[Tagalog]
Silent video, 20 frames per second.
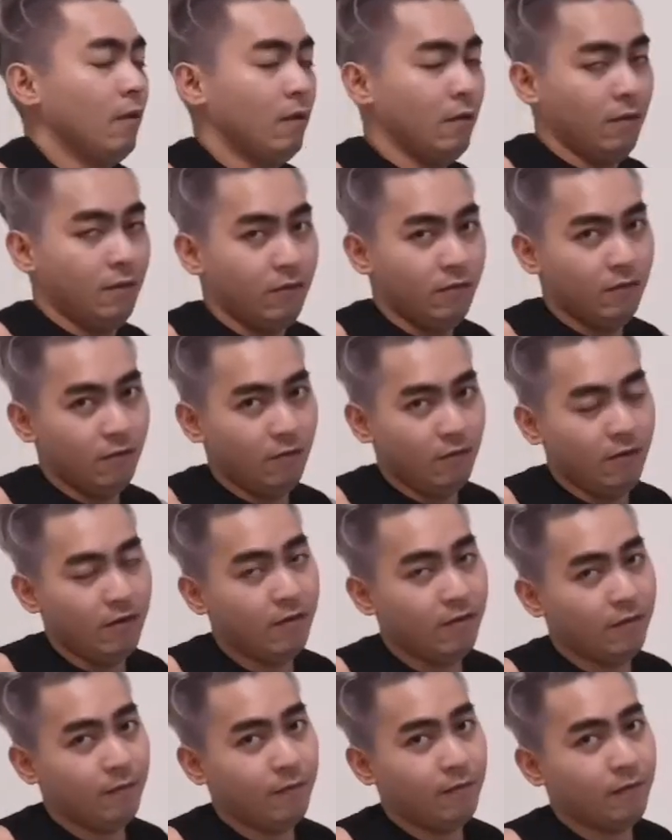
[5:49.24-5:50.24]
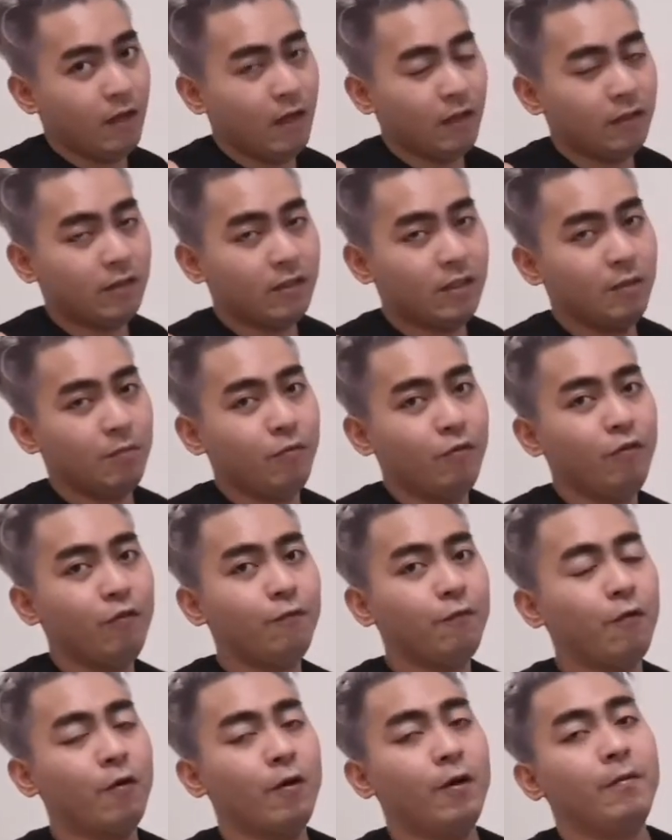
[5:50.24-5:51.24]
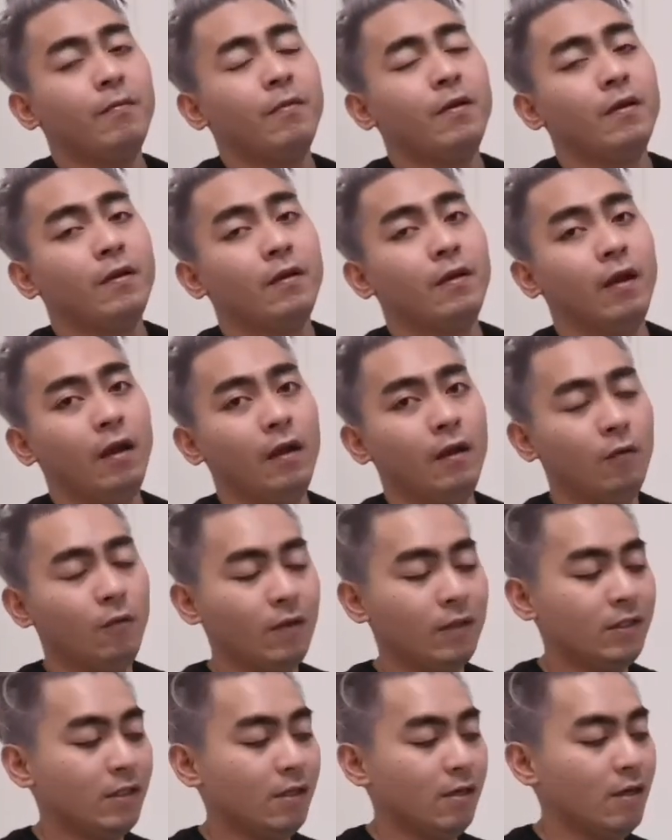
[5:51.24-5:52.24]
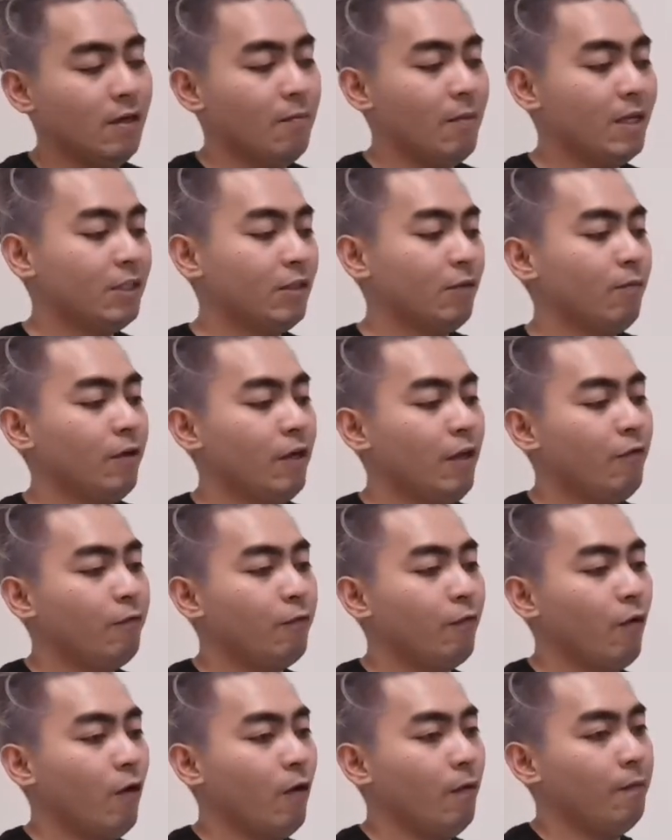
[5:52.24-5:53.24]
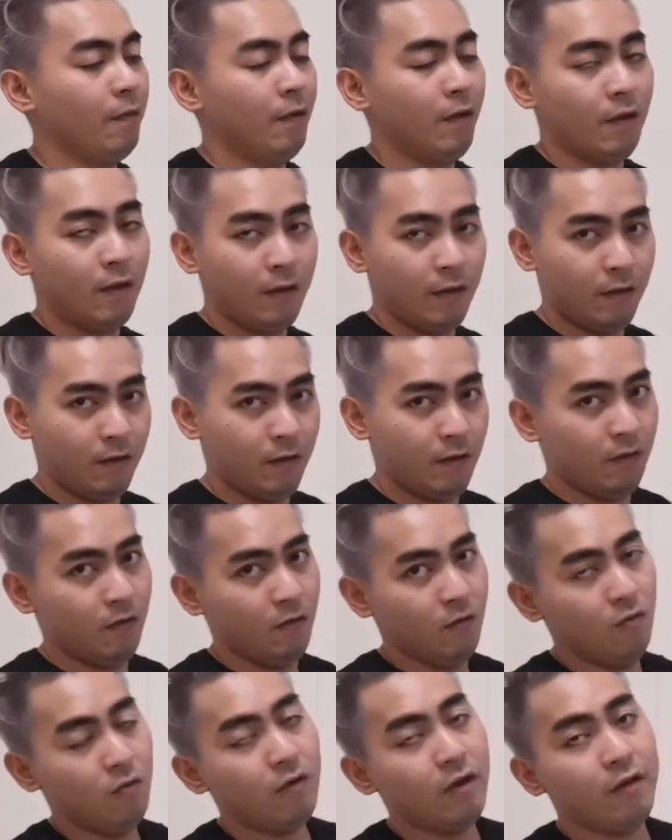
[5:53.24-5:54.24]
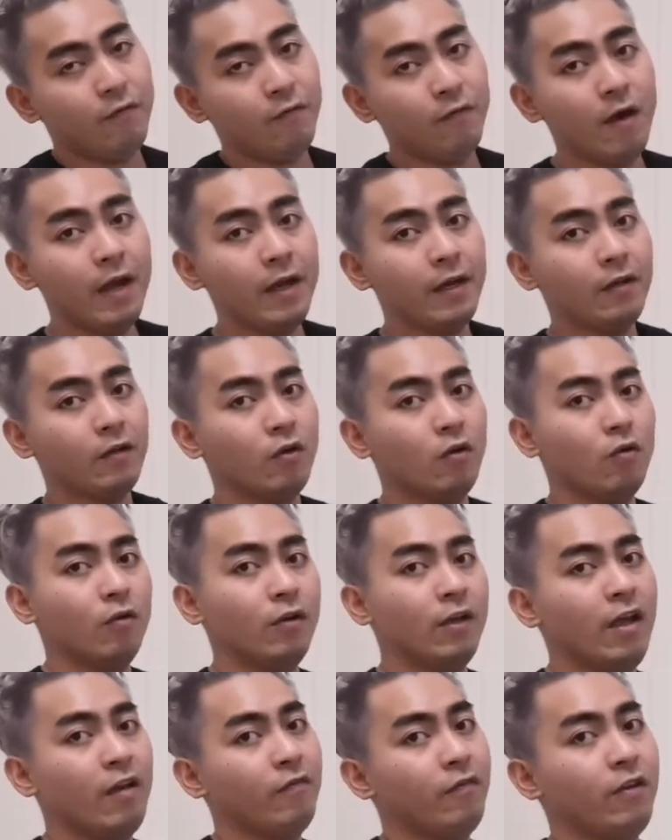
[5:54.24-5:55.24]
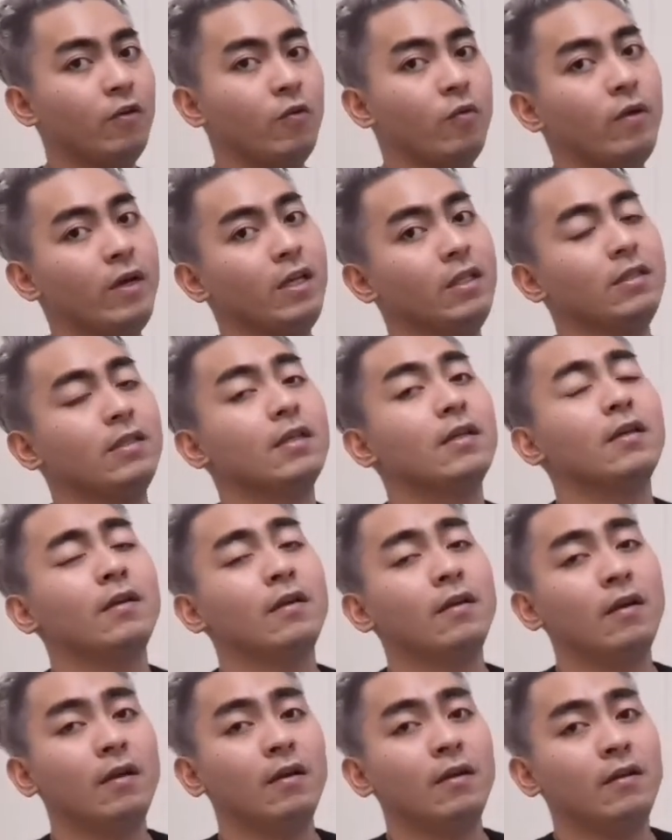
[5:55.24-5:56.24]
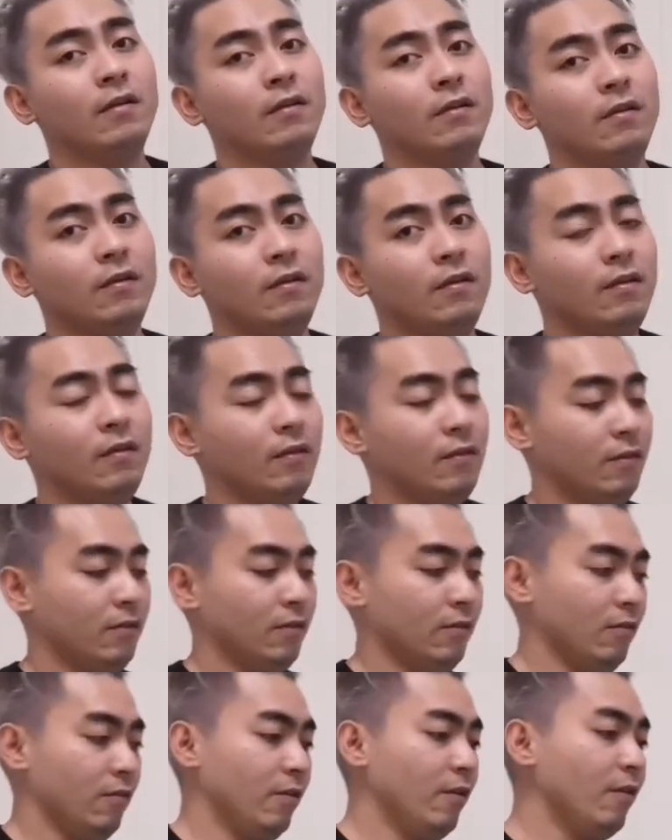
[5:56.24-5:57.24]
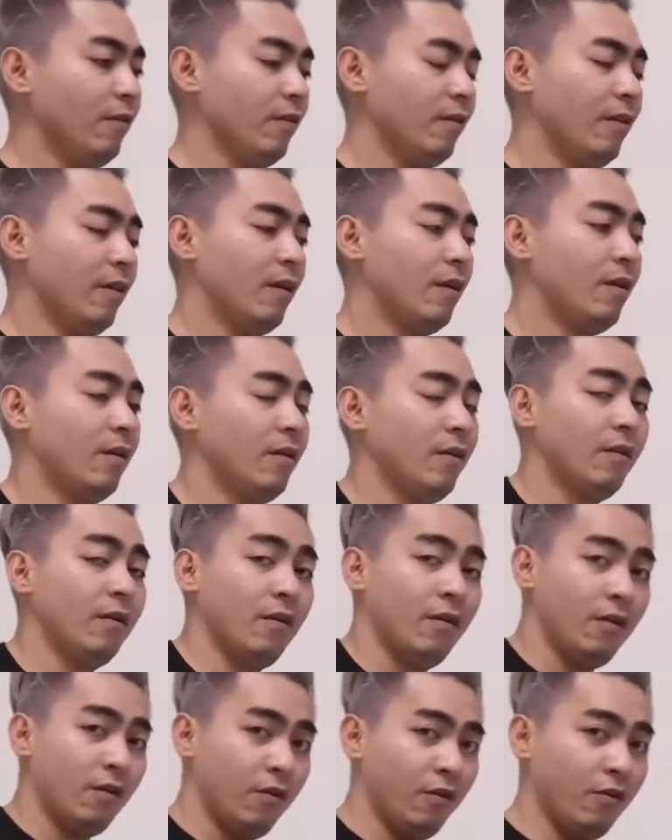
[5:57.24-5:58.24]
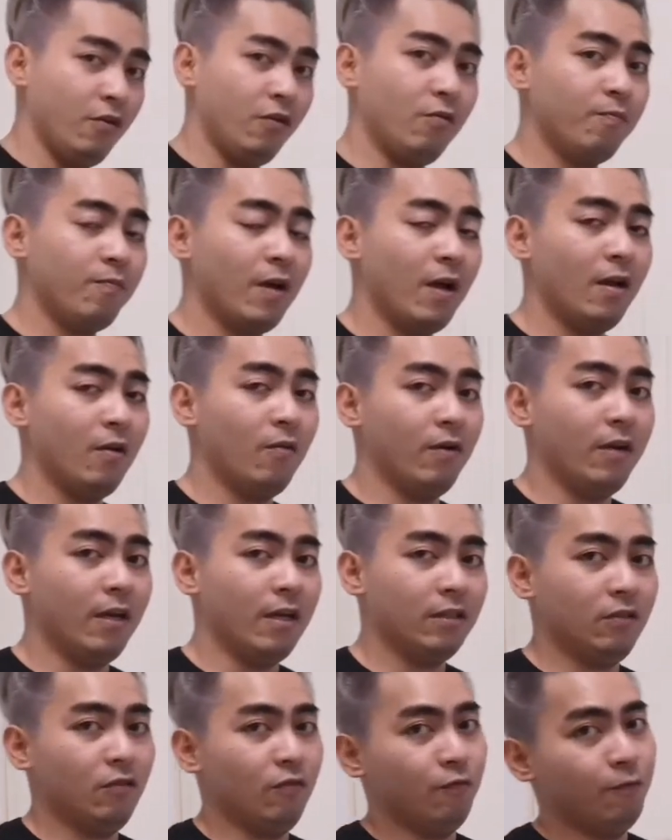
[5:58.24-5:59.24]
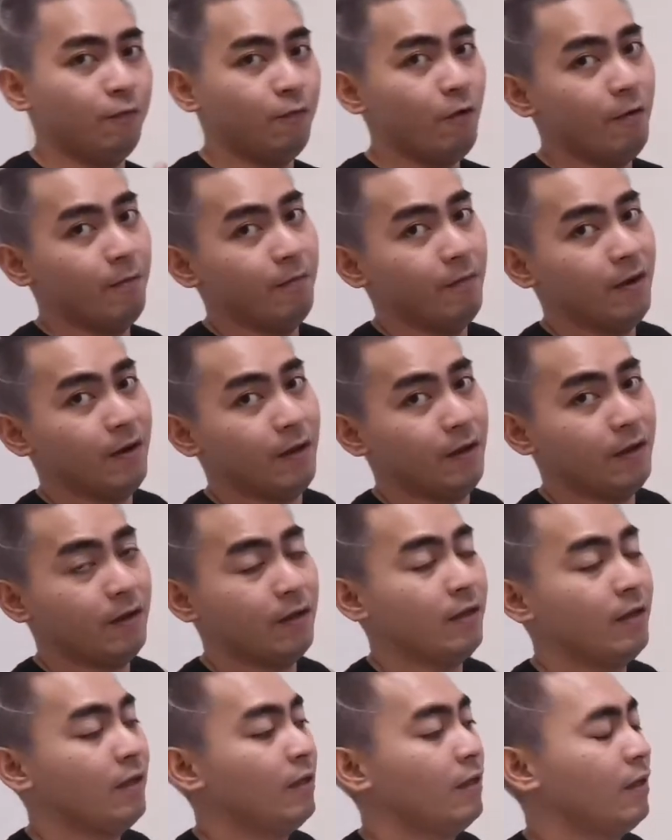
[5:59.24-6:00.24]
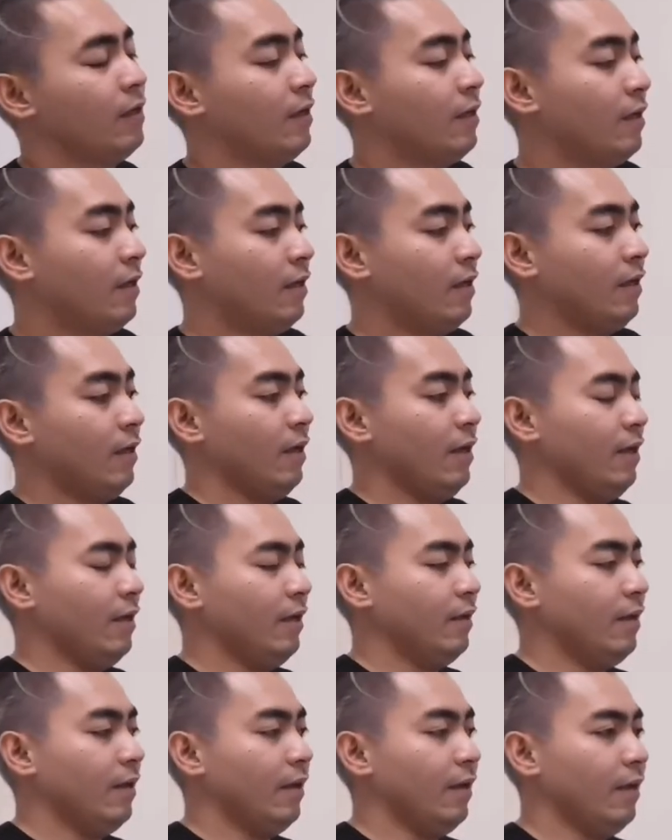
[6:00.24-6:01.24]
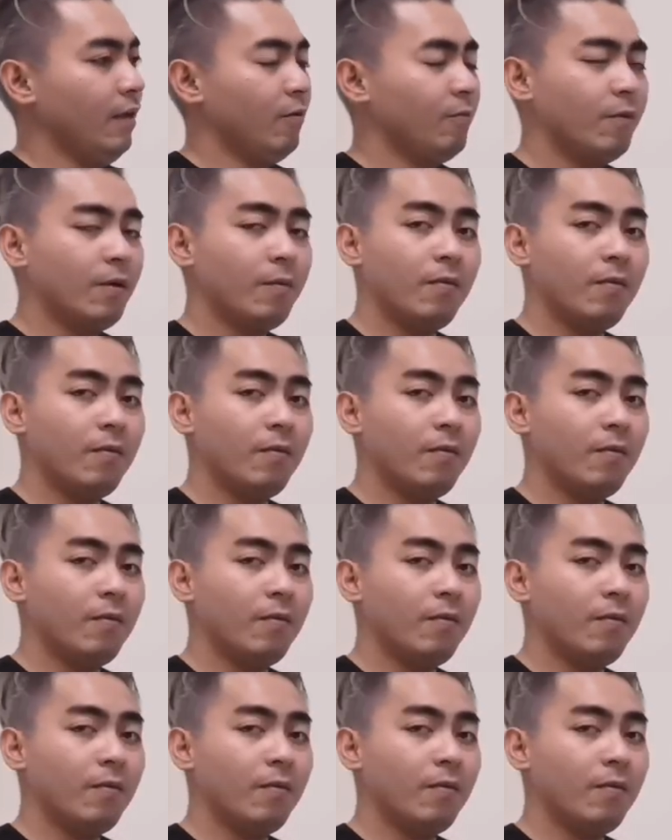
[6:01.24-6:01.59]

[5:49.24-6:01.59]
So, ayun. Practicein mo yung form. Once na namasa mo na yung form, Okay, fine. Go on heavier weights. So, yan. Yun yung pangalawa guys, yung form. And then, ano pa ba?